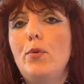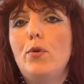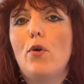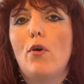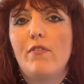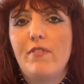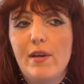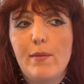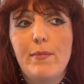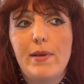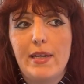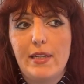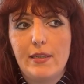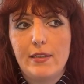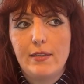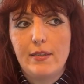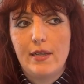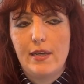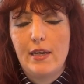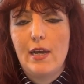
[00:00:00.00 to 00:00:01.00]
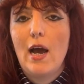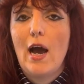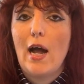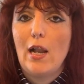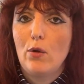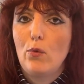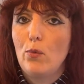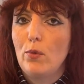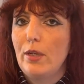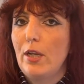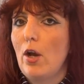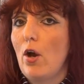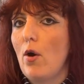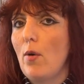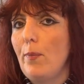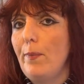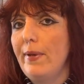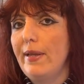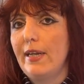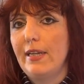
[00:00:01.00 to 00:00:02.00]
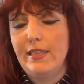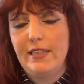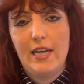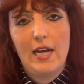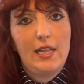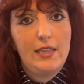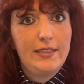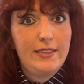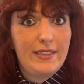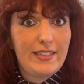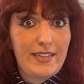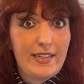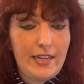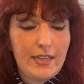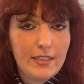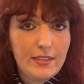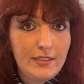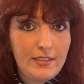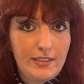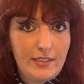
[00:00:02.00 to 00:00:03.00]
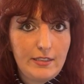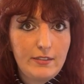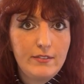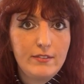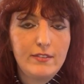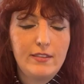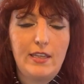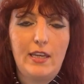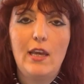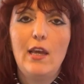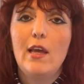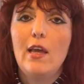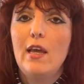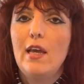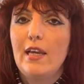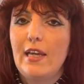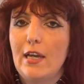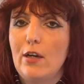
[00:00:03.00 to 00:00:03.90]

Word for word: più ovviamente alcune opere di altri artisti